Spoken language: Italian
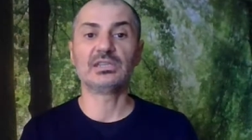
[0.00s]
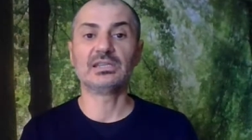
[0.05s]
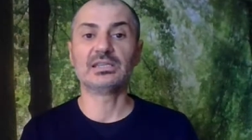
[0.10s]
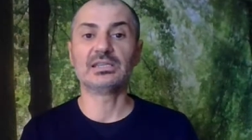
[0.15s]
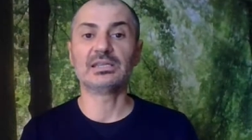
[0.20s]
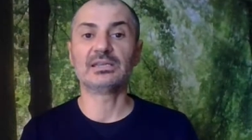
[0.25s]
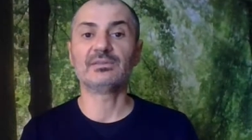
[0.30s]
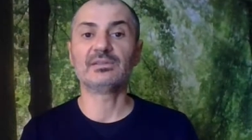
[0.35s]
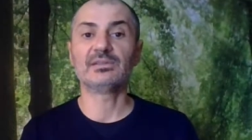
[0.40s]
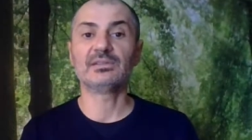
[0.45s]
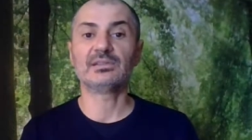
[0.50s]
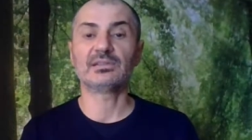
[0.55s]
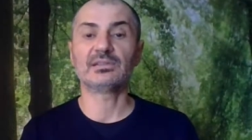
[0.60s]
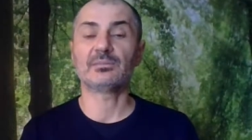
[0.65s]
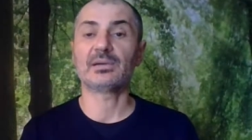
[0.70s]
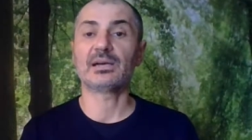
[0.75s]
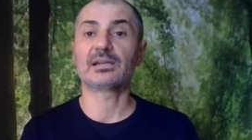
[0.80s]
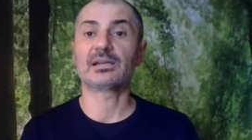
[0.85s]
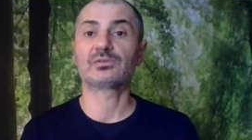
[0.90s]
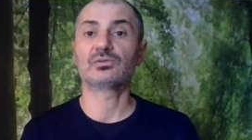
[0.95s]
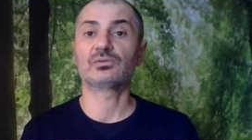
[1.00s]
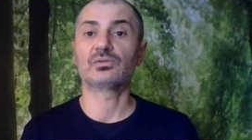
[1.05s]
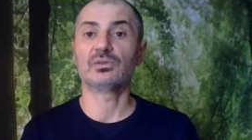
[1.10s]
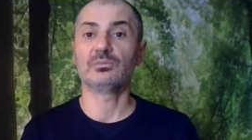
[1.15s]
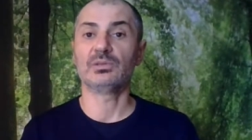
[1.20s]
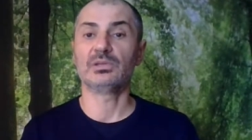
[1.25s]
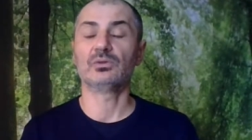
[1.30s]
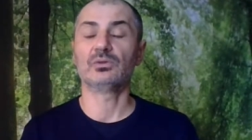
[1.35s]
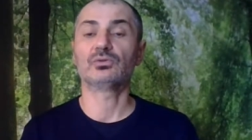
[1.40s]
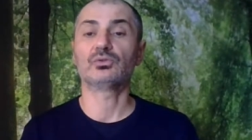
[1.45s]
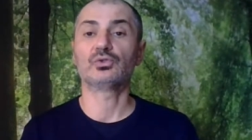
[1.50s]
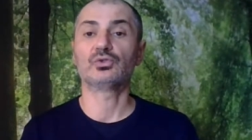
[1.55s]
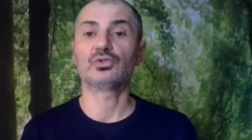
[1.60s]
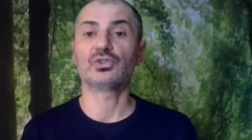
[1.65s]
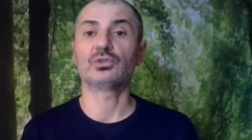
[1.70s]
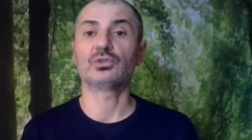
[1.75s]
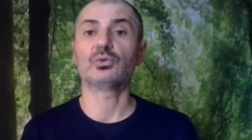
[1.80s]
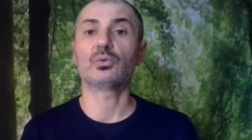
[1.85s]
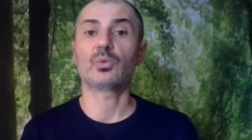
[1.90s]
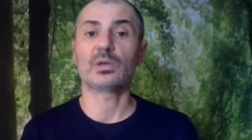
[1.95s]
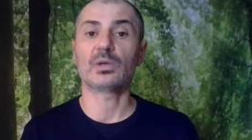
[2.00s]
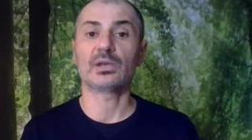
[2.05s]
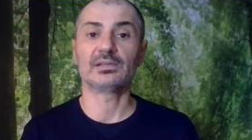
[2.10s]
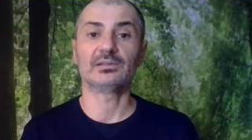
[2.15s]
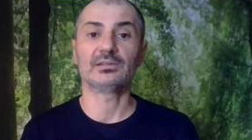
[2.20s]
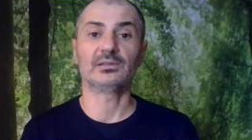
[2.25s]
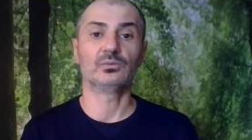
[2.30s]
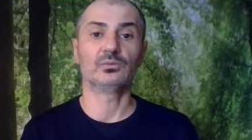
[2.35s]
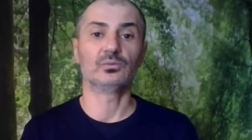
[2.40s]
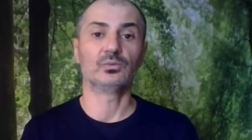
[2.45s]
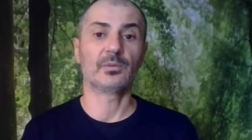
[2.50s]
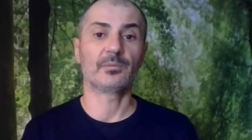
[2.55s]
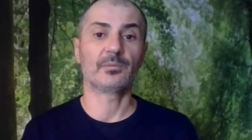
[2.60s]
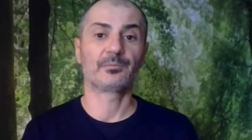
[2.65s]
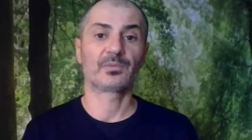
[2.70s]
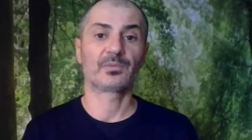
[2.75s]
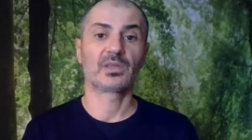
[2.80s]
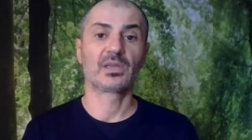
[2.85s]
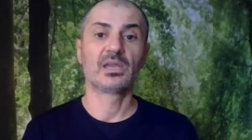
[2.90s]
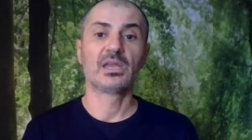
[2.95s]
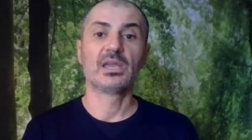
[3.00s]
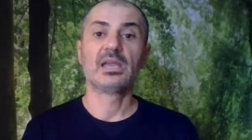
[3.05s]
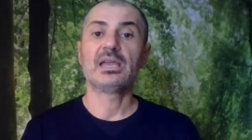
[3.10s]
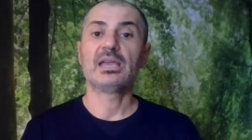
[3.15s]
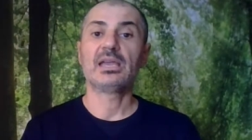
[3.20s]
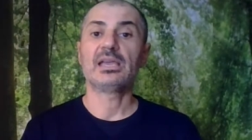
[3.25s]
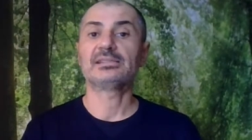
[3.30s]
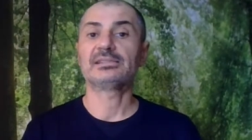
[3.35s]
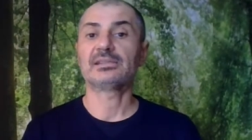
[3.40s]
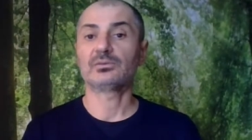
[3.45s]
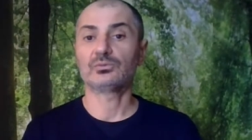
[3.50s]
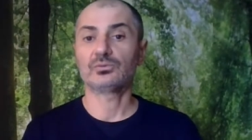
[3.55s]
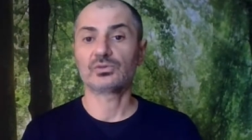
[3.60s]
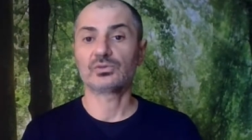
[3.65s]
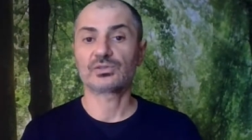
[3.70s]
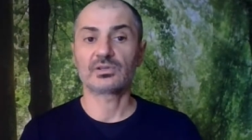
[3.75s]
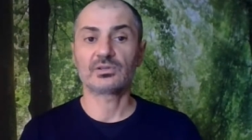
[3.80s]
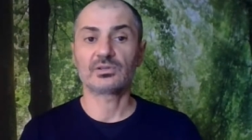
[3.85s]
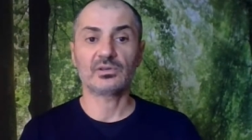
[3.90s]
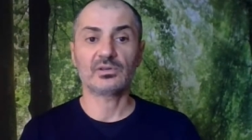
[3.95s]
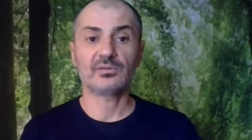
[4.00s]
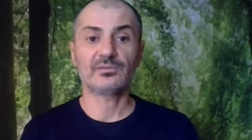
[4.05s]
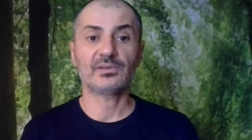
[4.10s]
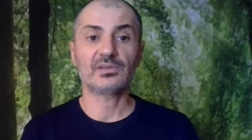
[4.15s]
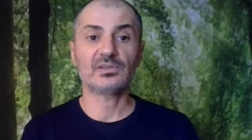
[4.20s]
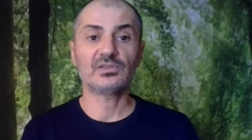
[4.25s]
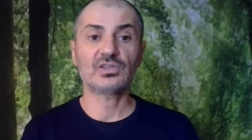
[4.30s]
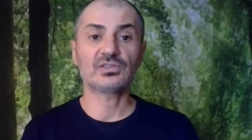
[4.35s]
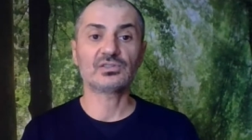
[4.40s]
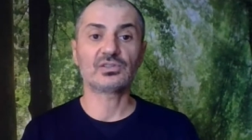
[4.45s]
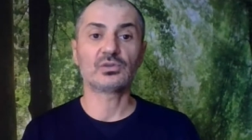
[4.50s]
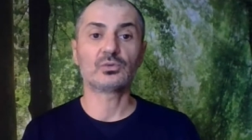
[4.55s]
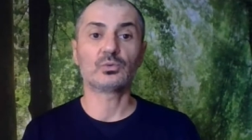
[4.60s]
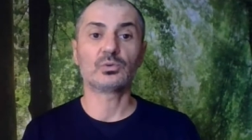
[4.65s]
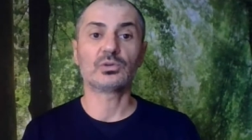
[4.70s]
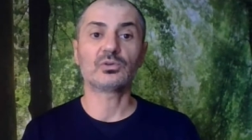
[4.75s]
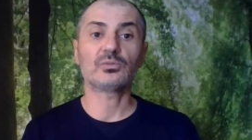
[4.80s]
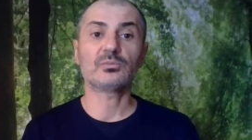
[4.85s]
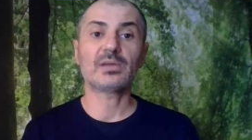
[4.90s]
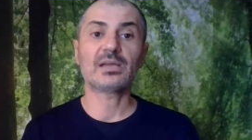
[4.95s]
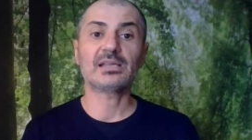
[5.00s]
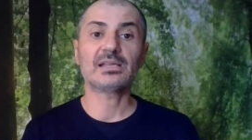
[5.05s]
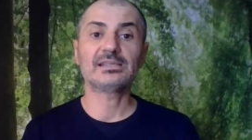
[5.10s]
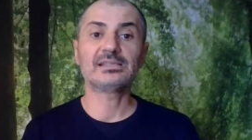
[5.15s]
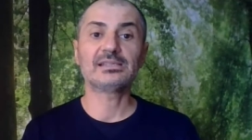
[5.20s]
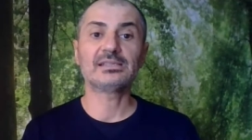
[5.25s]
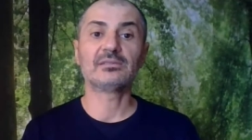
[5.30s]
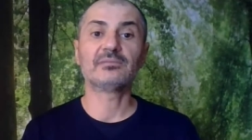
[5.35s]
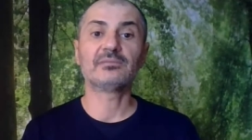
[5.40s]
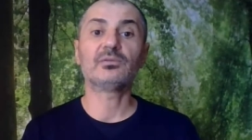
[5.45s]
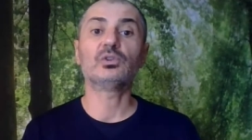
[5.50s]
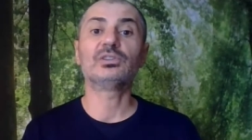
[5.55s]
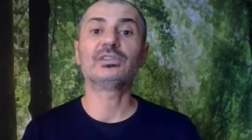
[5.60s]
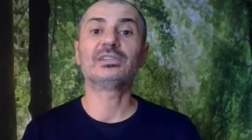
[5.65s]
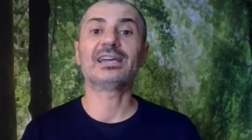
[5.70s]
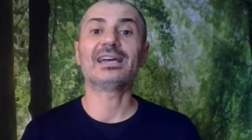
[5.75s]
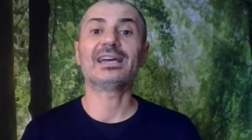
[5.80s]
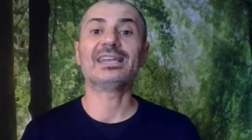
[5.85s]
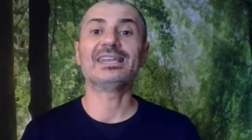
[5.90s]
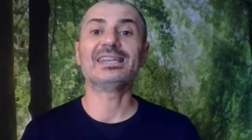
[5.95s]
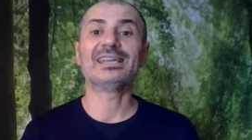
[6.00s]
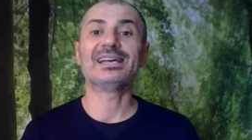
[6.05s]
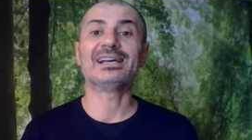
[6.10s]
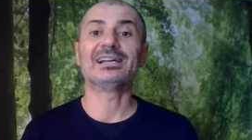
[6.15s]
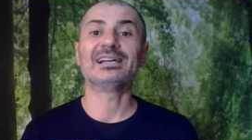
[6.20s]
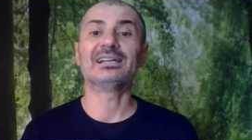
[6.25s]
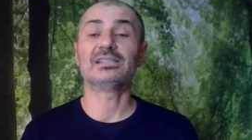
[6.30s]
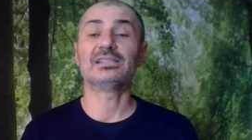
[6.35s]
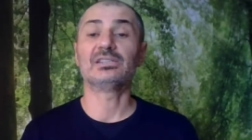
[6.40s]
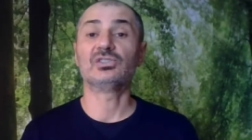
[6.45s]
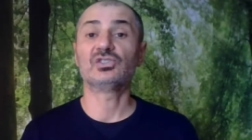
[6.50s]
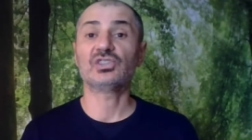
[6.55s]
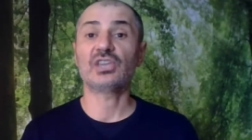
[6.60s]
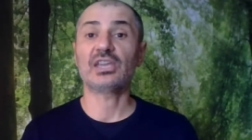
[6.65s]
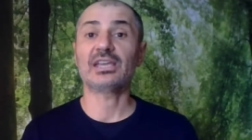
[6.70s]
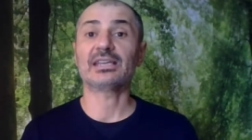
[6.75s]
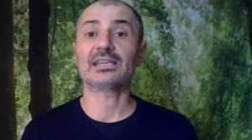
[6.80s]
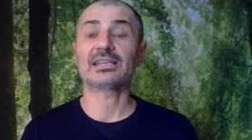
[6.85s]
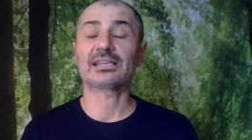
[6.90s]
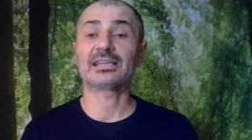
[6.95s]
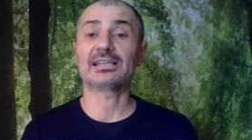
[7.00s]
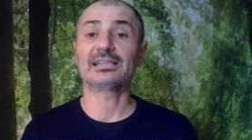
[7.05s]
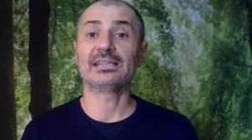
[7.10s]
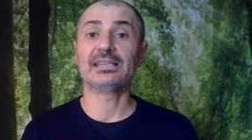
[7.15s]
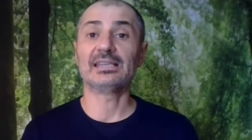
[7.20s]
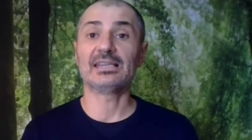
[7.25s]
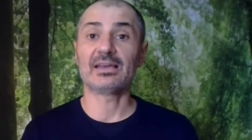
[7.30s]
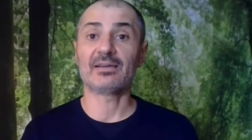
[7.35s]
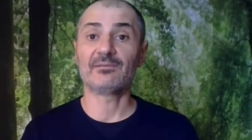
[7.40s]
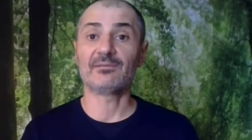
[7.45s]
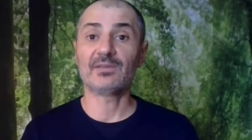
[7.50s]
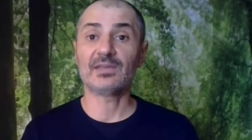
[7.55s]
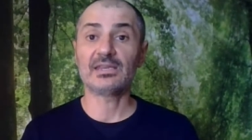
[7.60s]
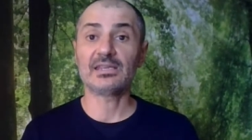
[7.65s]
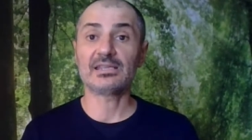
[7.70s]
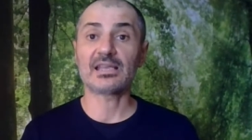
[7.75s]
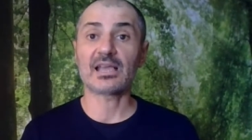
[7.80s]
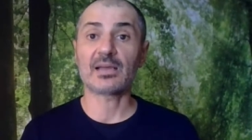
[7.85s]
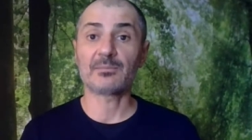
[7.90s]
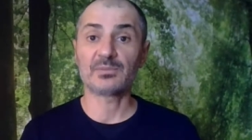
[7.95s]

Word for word: il 23 marzo del 1842. È stato uno scrittore francese i cui romanzi, volti alla ricerca della verità